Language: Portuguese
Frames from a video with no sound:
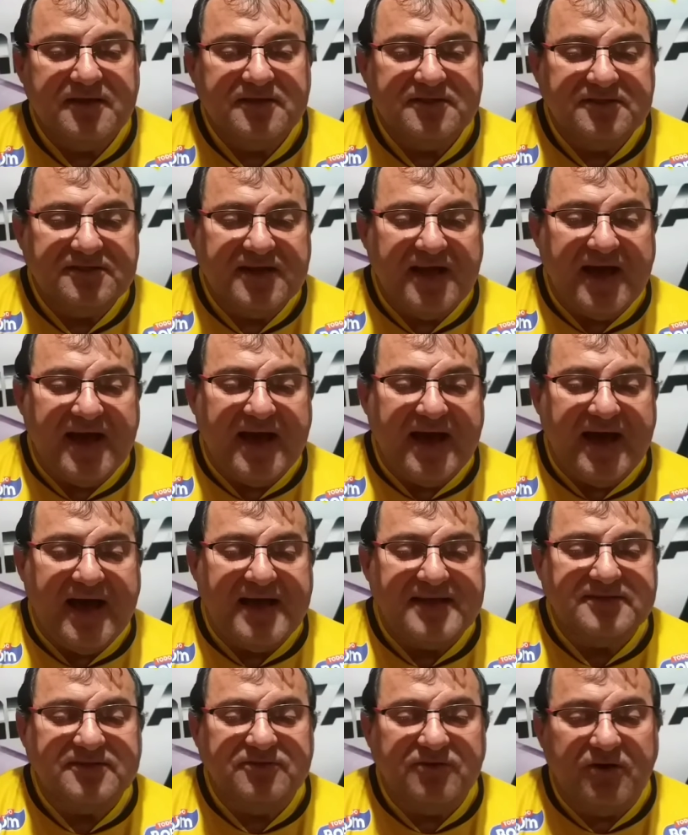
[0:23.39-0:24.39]
Já
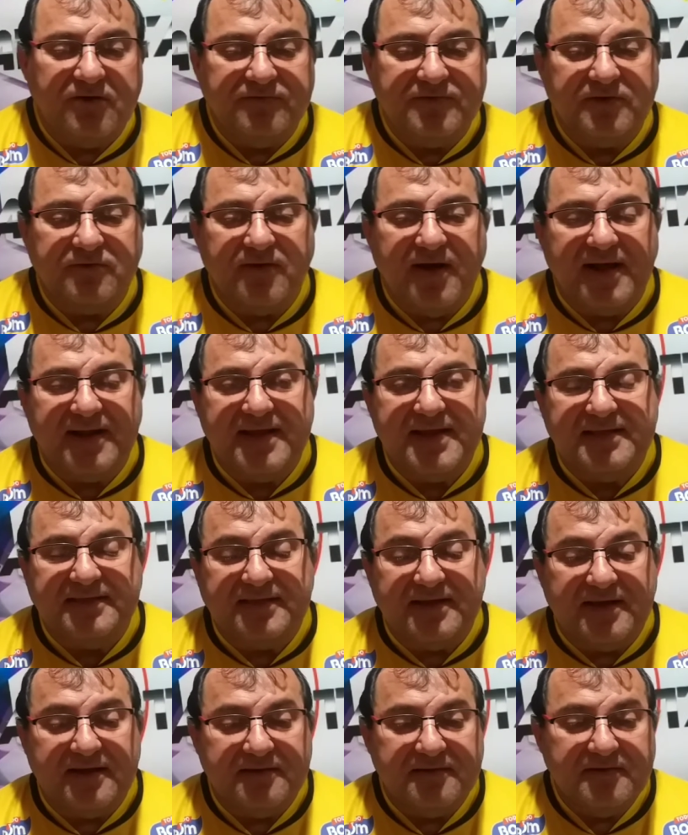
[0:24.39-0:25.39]
às
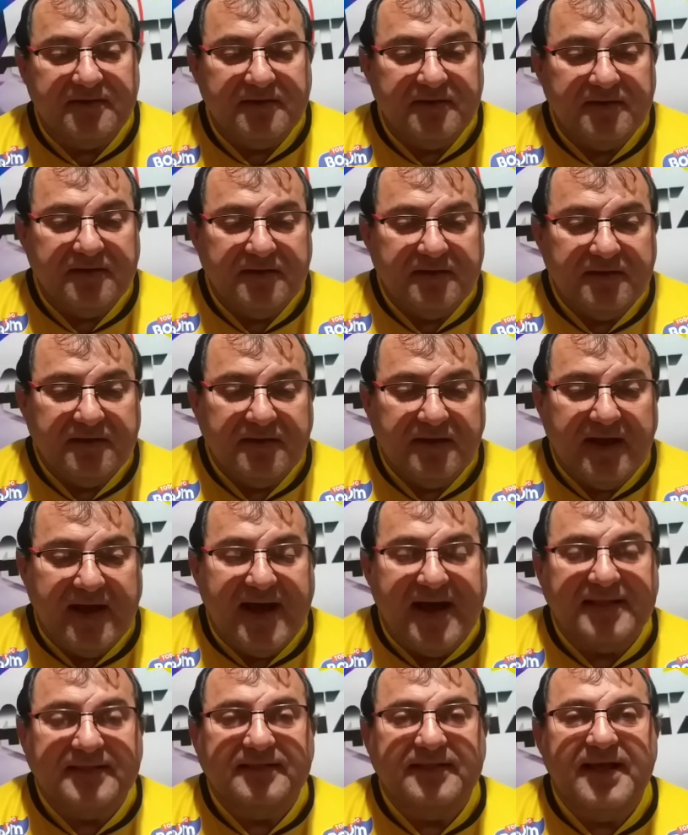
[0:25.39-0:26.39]
9h40,
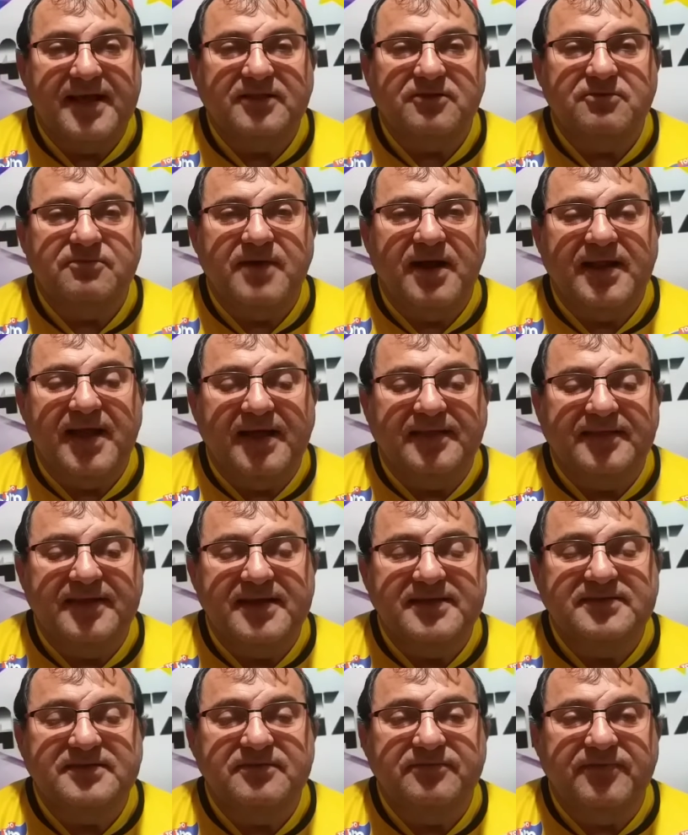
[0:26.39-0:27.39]
Atlético
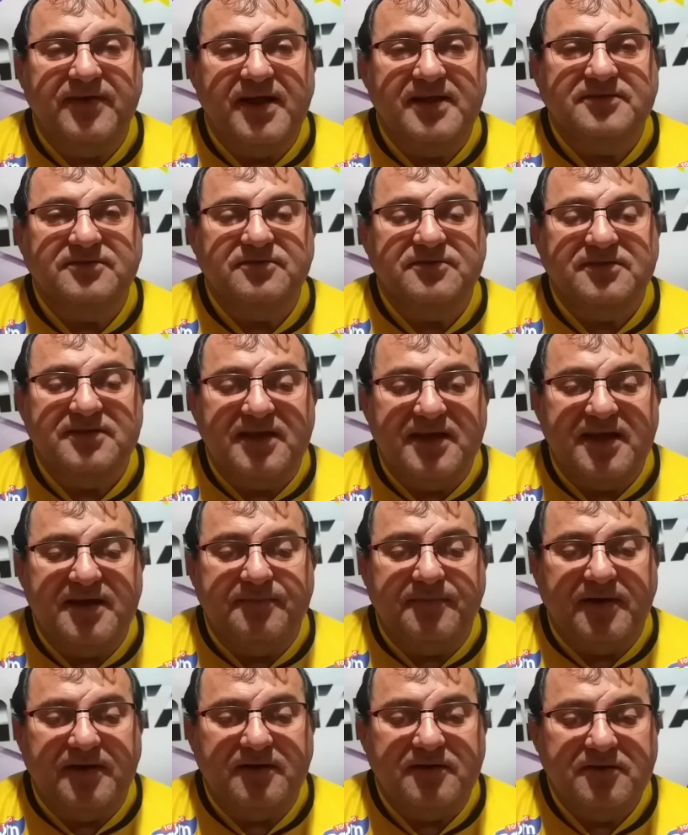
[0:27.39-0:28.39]
Malhadense versus
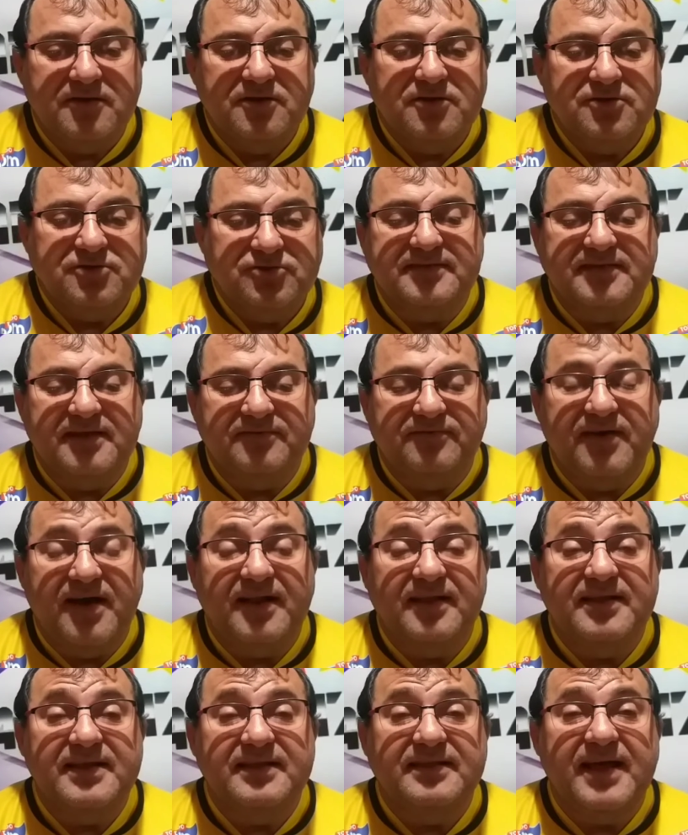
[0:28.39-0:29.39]
Ema. Né,
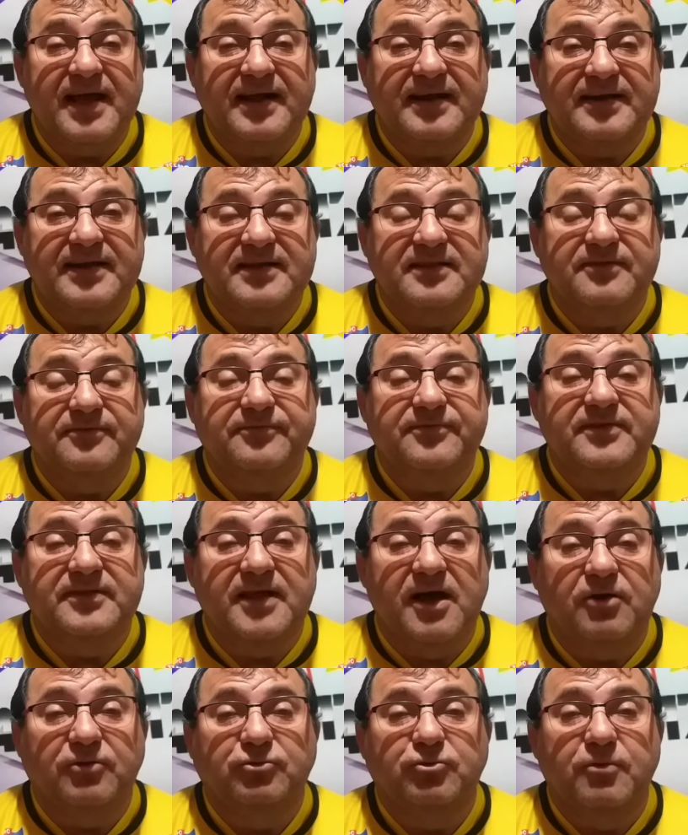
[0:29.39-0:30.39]
valendo a grande
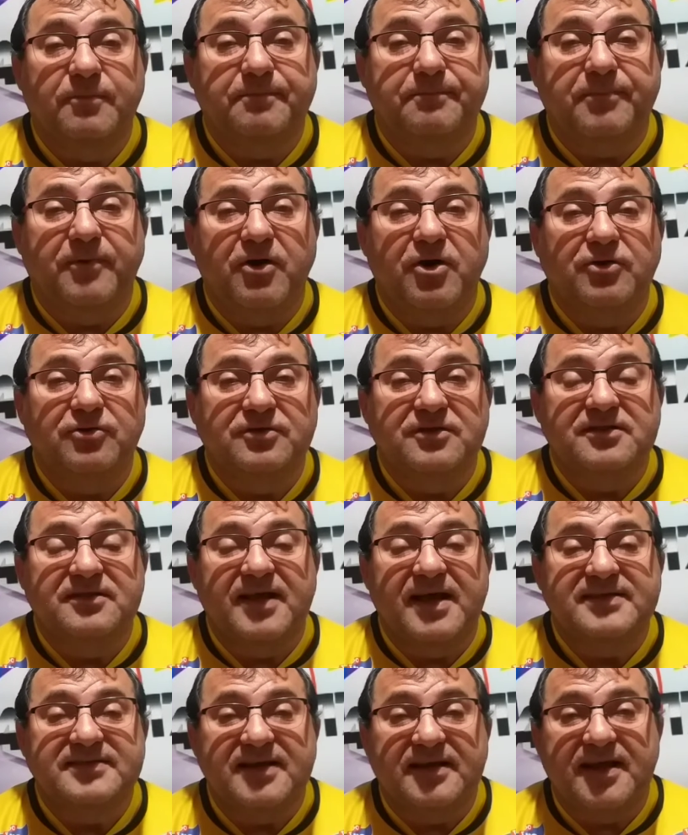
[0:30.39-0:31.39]
final do Polo de
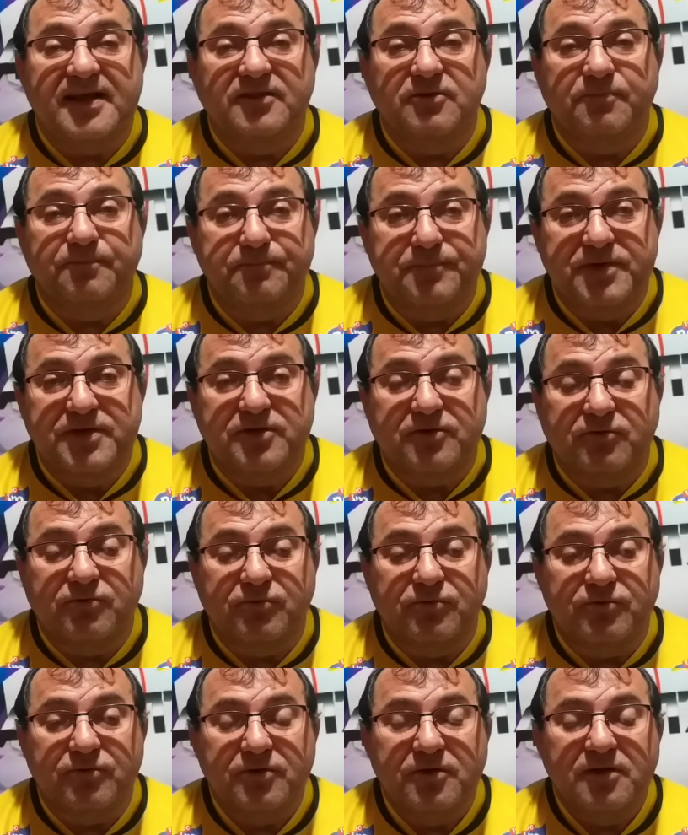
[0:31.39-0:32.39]
Nazaré do
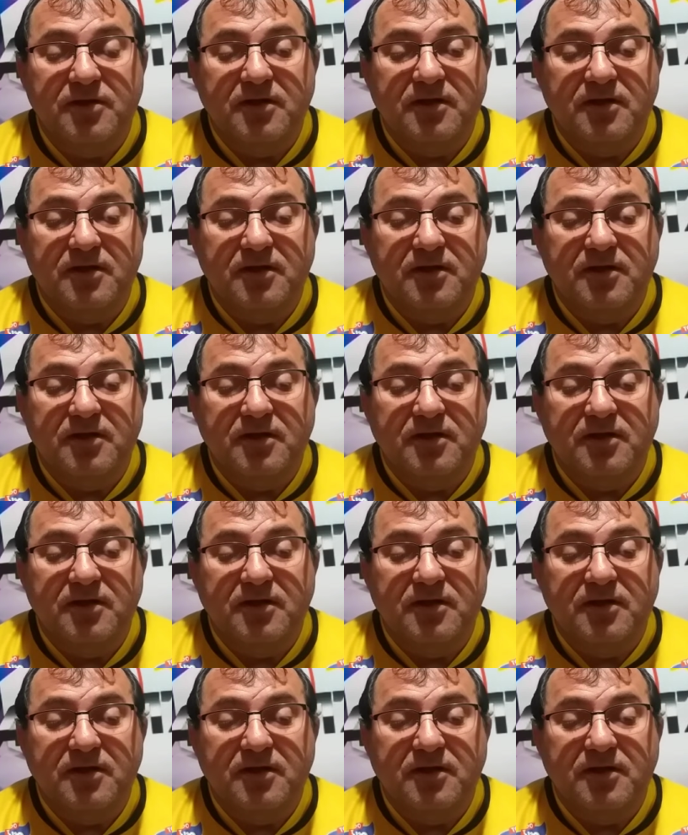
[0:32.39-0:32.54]
Pico.